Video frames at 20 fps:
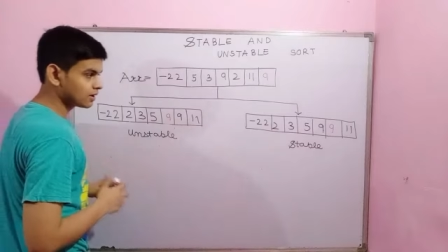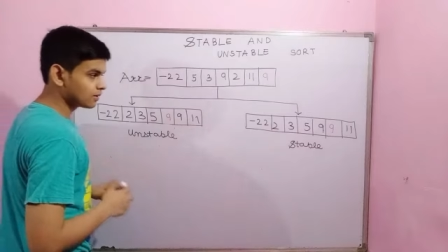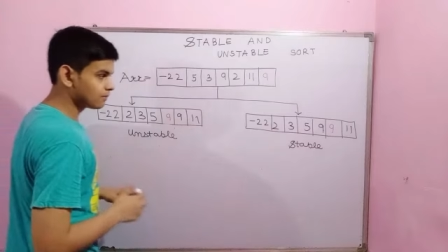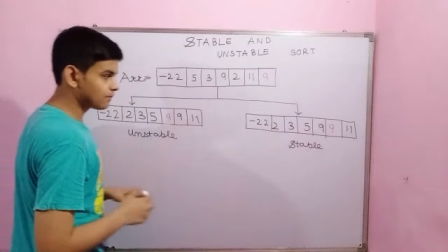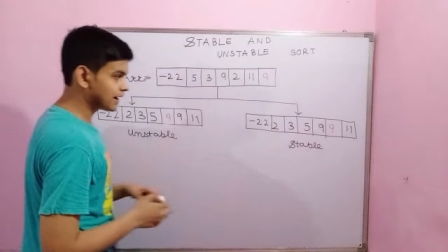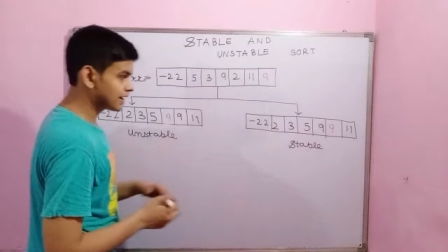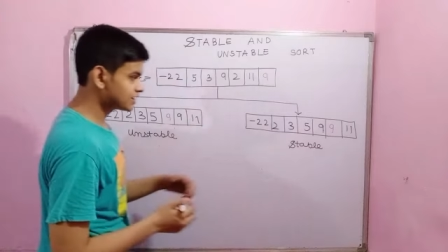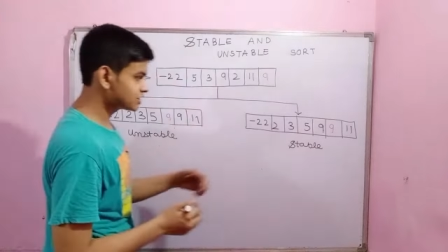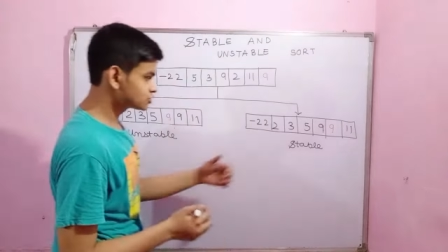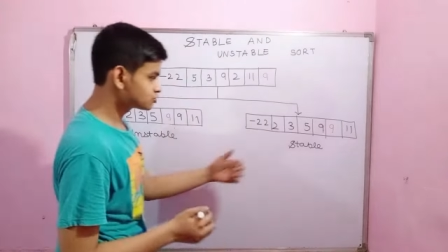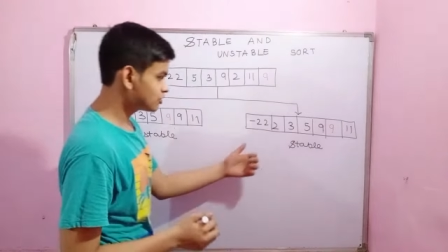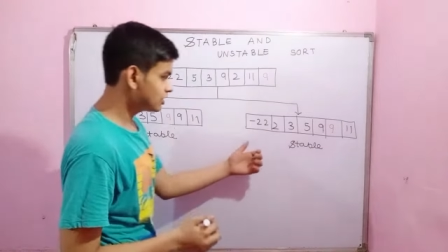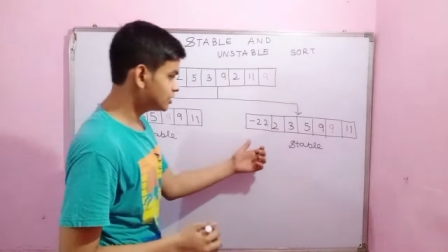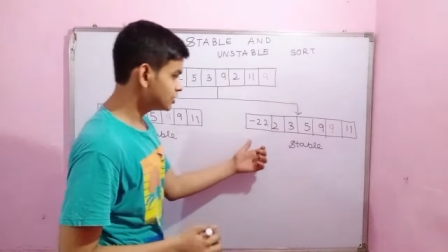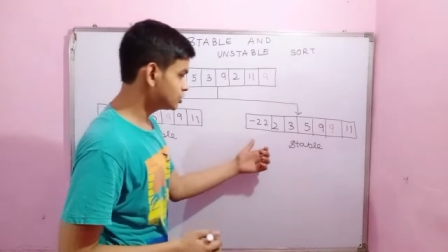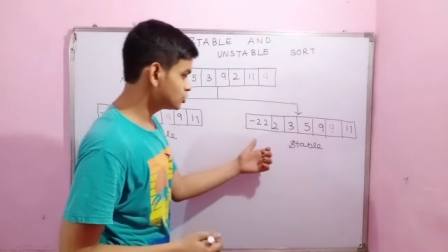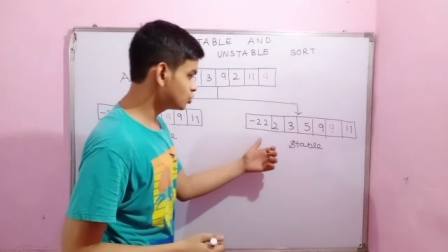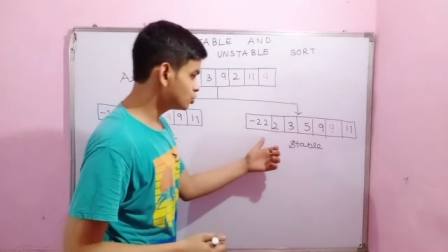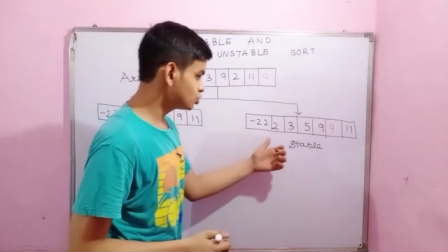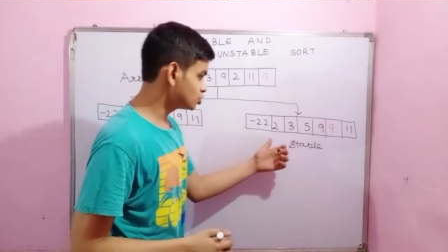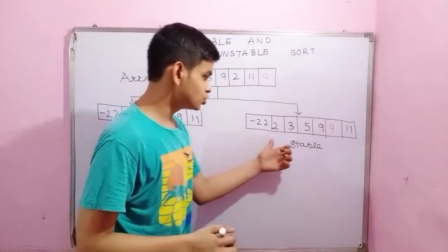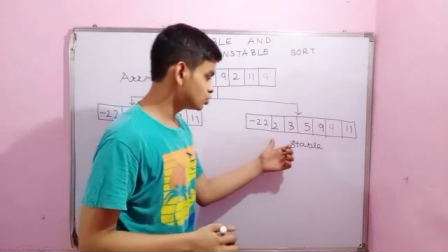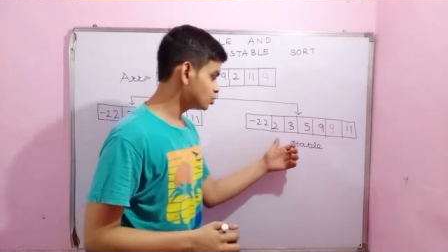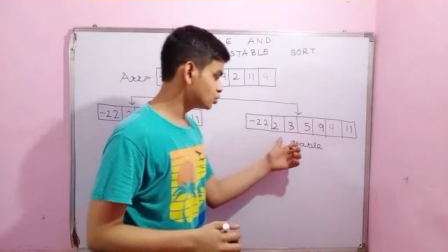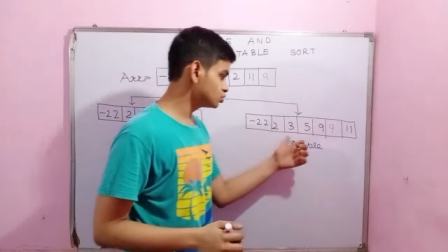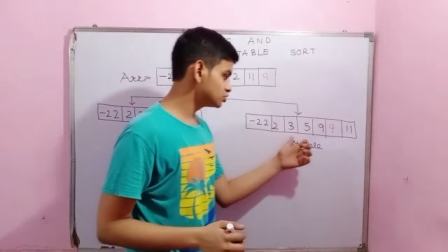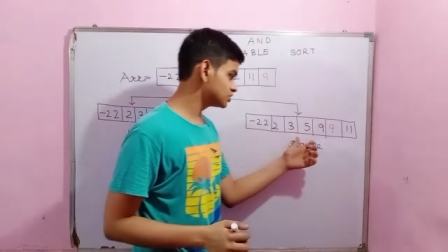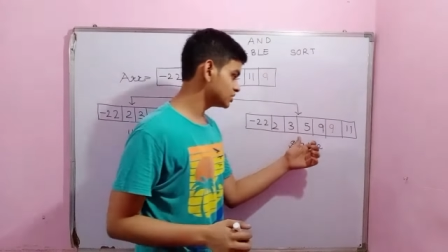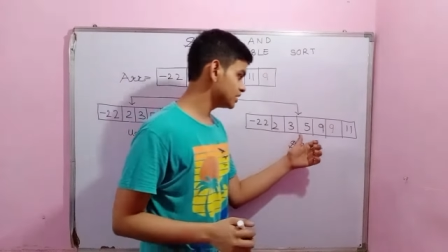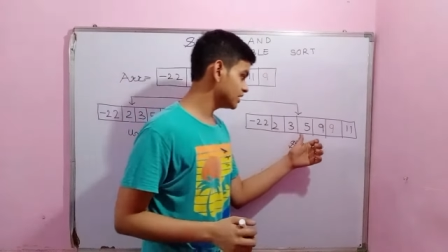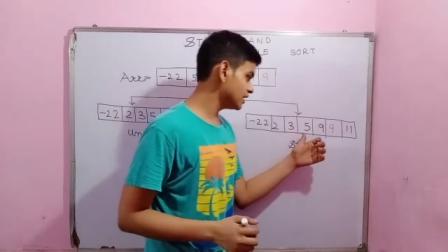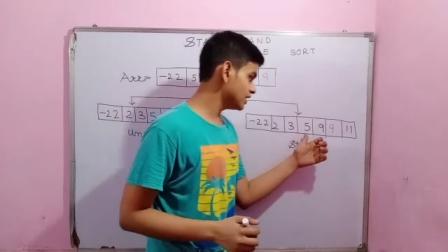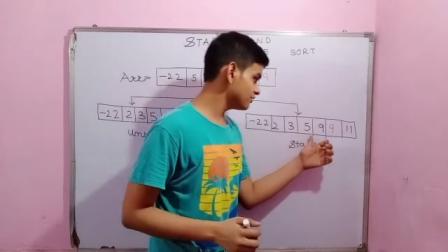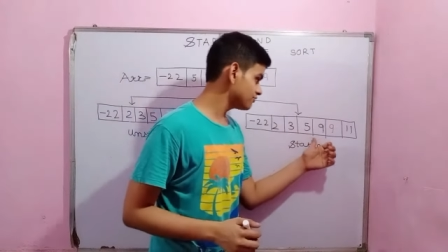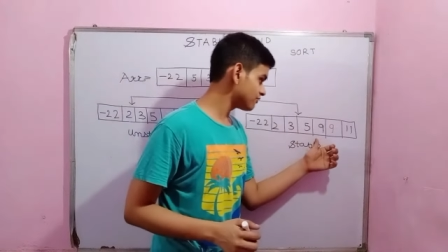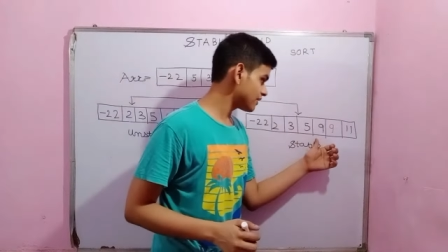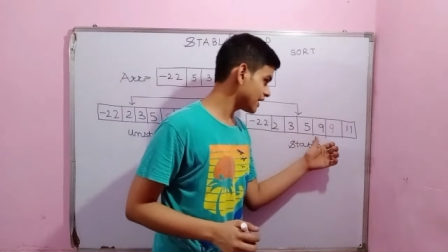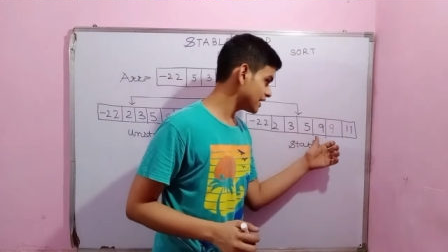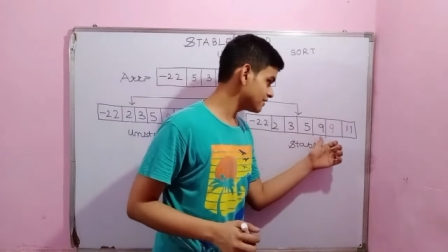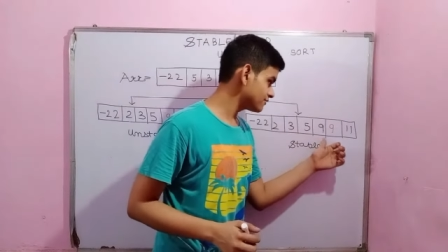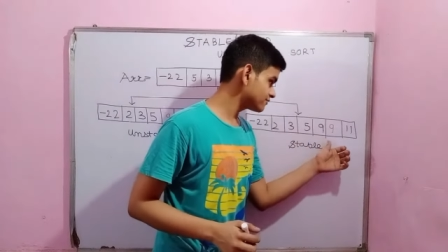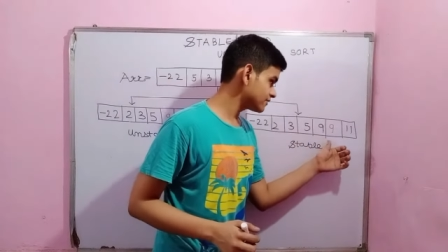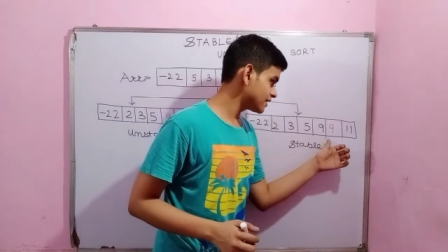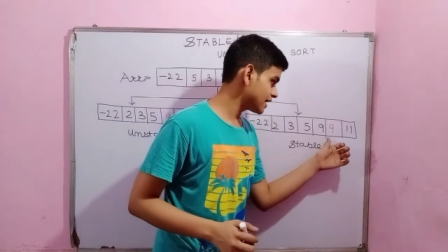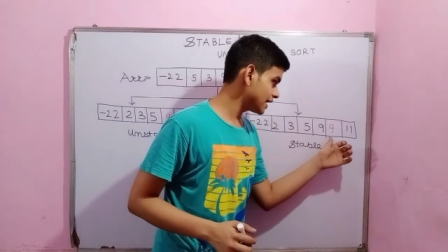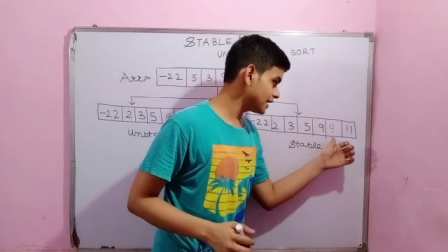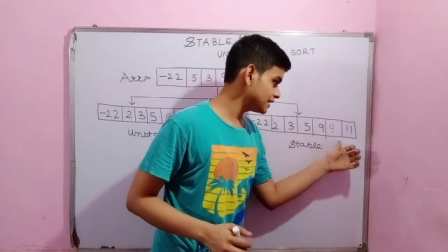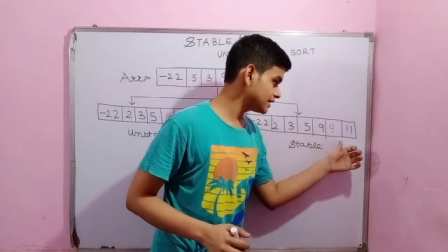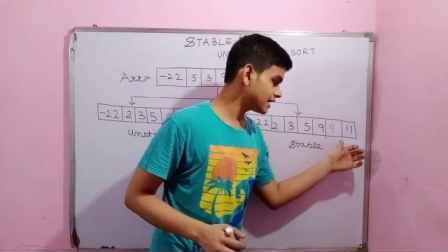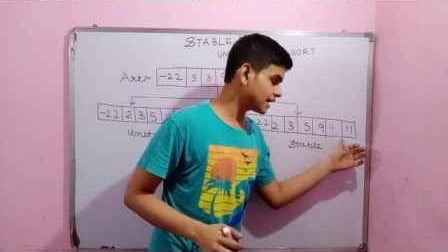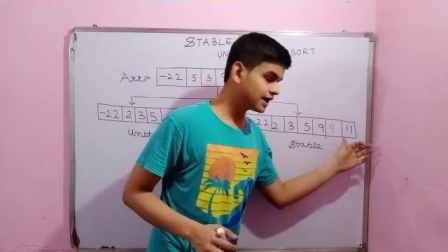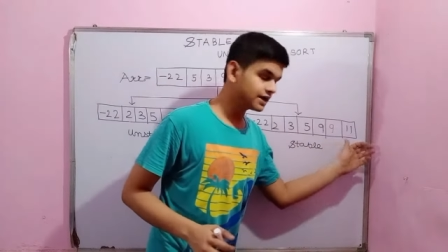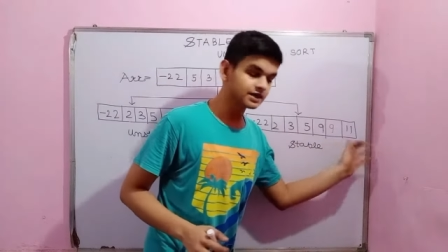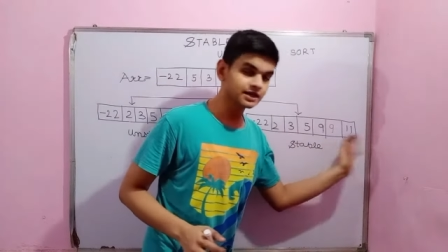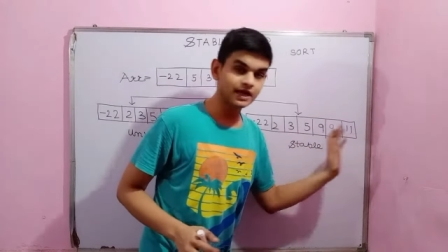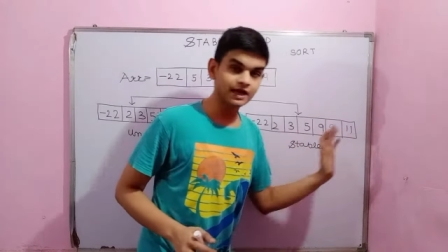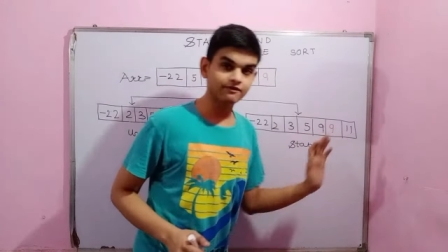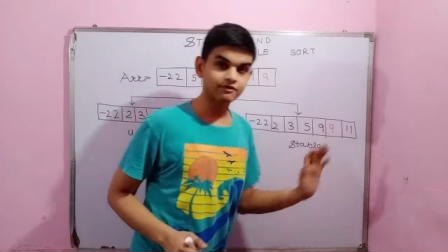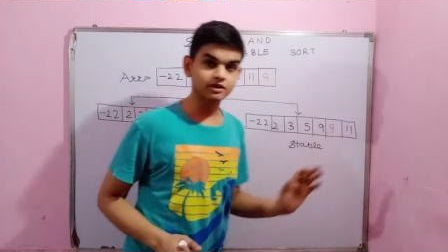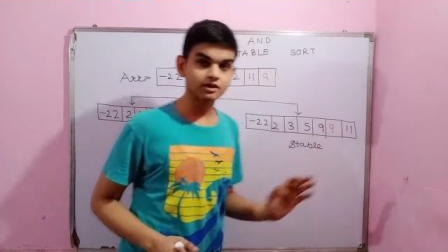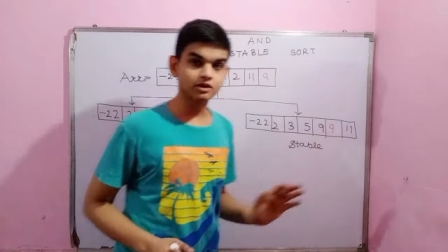माइनस ट्वेंटी टू टू थ्री फाइव नाइन नाइन इलेवन